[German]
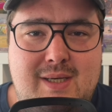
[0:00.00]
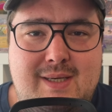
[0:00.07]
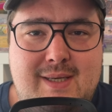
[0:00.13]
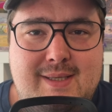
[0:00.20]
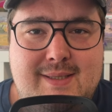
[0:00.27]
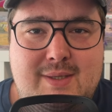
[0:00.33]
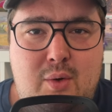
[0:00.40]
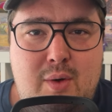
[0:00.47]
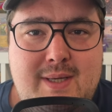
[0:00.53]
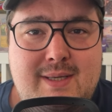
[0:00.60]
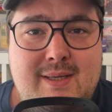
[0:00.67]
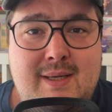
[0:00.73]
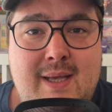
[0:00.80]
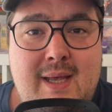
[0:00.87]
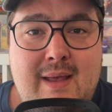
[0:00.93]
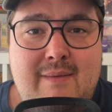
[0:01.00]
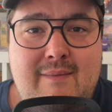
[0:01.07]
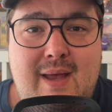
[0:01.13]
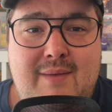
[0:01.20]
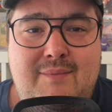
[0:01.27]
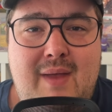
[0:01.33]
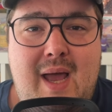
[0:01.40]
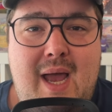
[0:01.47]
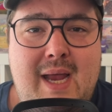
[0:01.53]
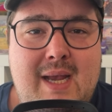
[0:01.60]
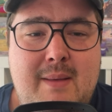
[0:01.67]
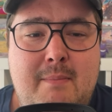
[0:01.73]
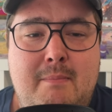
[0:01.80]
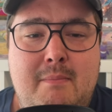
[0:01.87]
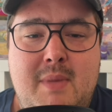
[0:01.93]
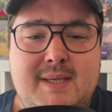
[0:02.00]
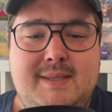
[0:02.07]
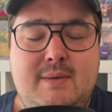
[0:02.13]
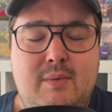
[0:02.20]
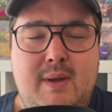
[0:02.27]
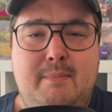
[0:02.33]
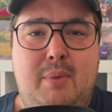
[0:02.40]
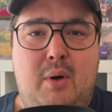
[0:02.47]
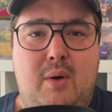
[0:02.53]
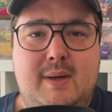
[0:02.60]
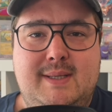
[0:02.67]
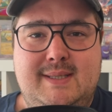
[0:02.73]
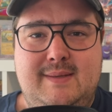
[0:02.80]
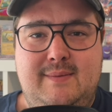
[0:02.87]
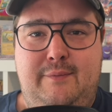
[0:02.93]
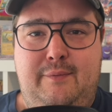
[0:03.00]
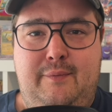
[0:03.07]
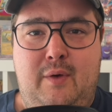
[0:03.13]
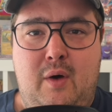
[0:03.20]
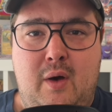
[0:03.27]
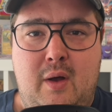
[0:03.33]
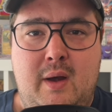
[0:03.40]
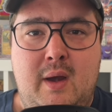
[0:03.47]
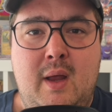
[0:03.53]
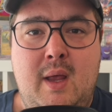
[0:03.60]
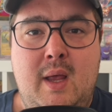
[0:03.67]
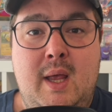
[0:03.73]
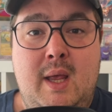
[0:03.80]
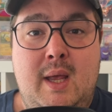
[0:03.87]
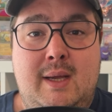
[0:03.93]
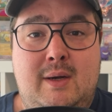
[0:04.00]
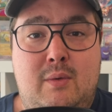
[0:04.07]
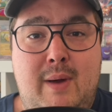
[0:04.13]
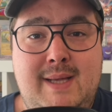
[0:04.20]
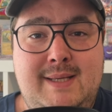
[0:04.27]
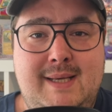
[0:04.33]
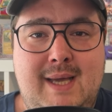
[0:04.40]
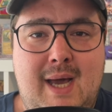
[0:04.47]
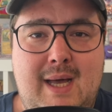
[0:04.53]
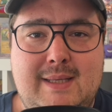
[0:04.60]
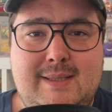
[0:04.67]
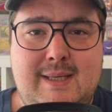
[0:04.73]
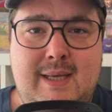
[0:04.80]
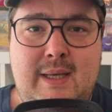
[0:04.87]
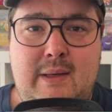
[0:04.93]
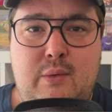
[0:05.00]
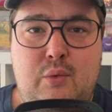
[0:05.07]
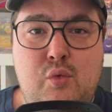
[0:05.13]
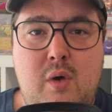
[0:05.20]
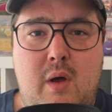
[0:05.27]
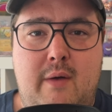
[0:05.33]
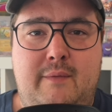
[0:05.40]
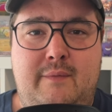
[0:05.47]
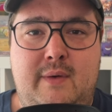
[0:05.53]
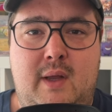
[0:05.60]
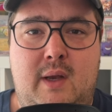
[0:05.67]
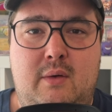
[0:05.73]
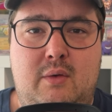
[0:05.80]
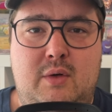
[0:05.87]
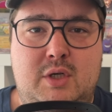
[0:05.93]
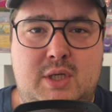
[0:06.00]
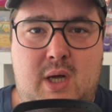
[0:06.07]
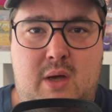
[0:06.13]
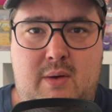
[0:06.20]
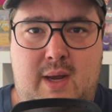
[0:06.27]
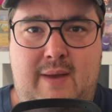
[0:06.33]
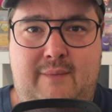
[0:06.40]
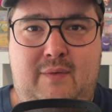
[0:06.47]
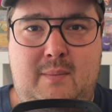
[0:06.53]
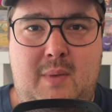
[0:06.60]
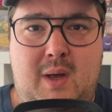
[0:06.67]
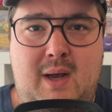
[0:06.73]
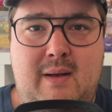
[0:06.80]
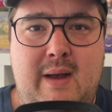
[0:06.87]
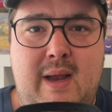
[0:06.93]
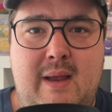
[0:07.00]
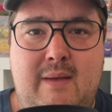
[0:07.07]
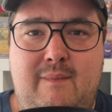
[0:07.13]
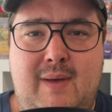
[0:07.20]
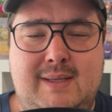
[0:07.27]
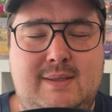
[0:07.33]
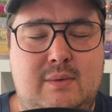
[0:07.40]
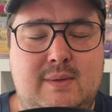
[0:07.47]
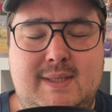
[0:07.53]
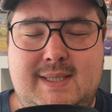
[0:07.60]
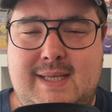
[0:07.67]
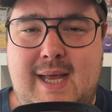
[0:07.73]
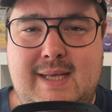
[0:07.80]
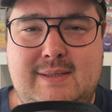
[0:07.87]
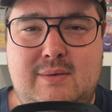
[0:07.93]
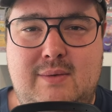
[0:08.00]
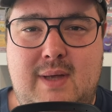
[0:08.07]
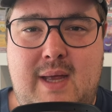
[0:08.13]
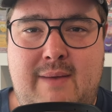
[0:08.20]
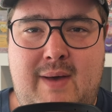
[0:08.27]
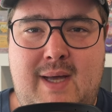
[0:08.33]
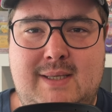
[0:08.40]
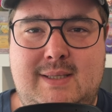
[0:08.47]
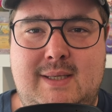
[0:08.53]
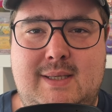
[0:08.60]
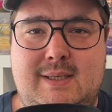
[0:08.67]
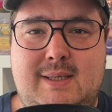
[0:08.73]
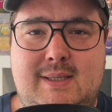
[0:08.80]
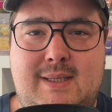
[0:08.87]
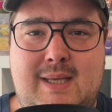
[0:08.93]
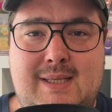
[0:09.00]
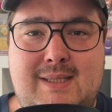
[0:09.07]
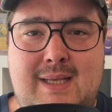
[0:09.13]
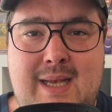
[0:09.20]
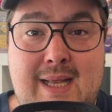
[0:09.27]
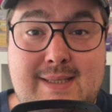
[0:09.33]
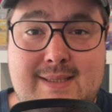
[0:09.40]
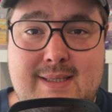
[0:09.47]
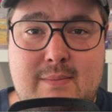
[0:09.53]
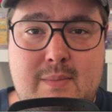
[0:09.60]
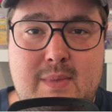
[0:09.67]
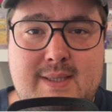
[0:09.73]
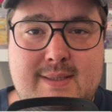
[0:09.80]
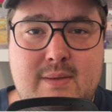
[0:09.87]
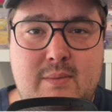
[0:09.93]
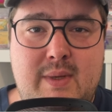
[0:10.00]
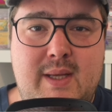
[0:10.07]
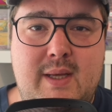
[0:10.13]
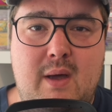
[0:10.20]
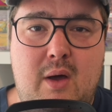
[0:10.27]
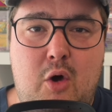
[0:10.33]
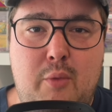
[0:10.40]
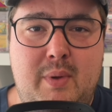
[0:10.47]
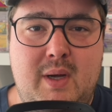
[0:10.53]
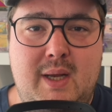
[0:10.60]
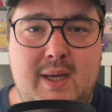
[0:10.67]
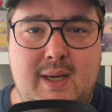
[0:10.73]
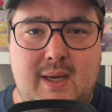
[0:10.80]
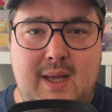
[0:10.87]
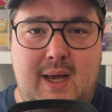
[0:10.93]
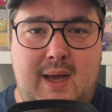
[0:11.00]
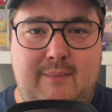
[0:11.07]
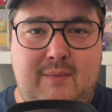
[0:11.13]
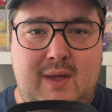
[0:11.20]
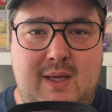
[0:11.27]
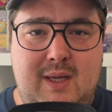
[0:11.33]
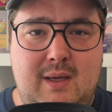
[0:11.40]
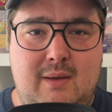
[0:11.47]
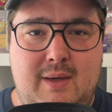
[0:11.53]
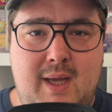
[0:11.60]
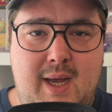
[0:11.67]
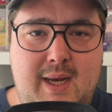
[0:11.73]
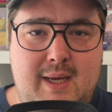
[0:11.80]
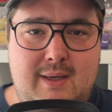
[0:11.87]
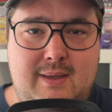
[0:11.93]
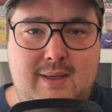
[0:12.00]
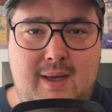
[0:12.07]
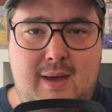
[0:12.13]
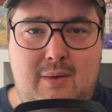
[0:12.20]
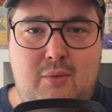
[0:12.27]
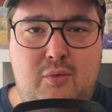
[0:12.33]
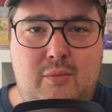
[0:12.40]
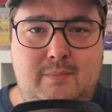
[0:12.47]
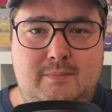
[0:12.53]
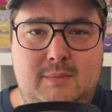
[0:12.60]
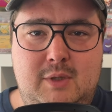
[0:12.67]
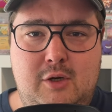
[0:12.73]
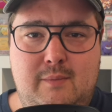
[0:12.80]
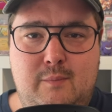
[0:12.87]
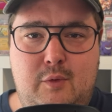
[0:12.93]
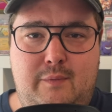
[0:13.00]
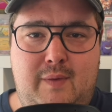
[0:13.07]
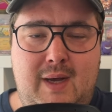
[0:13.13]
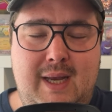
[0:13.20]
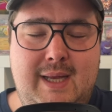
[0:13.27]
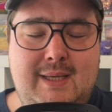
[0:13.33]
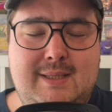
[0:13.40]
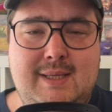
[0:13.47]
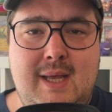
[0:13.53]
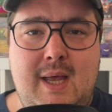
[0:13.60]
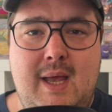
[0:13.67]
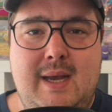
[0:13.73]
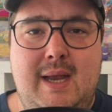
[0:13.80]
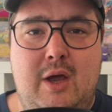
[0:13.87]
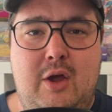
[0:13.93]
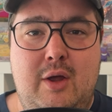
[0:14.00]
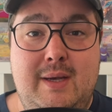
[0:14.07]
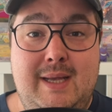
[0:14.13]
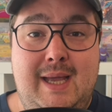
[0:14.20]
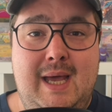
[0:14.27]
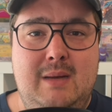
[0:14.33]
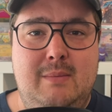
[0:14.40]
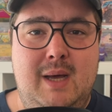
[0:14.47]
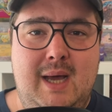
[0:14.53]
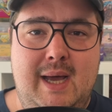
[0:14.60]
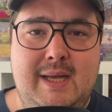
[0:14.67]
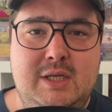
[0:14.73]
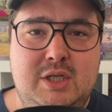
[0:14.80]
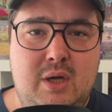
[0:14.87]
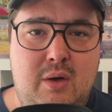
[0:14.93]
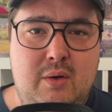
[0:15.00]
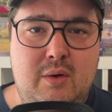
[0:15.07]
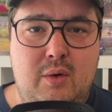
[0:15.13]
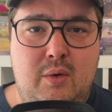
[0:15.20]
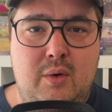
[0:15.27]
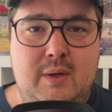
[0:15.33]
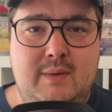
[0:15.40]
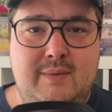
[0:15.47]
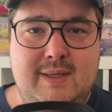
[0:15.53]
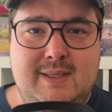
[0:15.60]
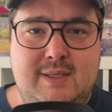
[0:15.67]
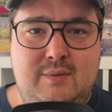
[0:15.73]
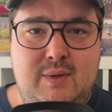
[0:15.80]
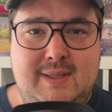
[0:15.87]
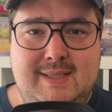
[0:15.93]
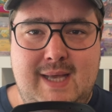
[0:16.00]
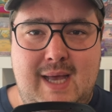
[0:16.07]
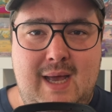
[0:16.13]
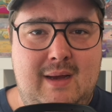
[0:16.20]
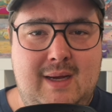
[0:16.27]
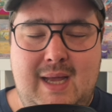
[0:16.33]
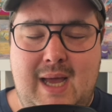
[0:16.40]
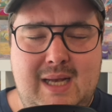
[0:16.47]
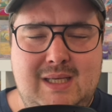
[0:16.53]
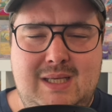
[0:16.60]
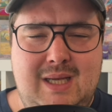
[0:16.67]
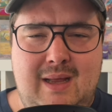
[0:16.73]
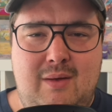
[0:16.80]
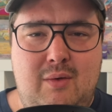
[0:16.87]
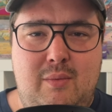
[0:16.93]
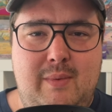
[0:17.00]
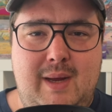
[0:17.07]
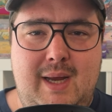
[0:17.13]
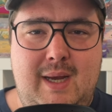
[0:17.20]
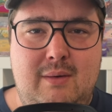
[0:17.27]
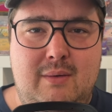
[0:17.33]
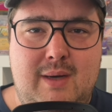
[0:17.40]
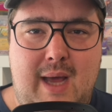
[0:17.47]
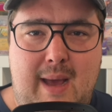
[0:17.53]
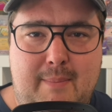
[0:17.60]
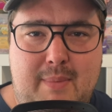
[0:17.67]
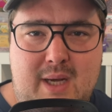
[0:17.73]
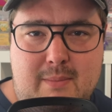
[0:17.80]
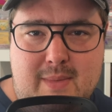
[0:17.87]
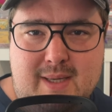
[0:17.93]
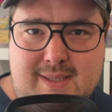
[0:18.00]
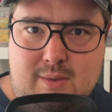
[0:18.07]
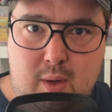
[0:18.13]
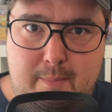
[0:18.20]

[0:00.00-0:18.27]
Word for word: hast. Heute werden wir eine Mystery Box von Crazy Cards EU öffnen und schauen einfach mal, was uns da so erwartet. Das letzte Mystery Opening haben wir hier, nein, da oben irgendwo verlinkt. Da könnt ihr gerne mal reinschauen und ich würde sagen, gar nicht lange rumreden und ab in die Mystery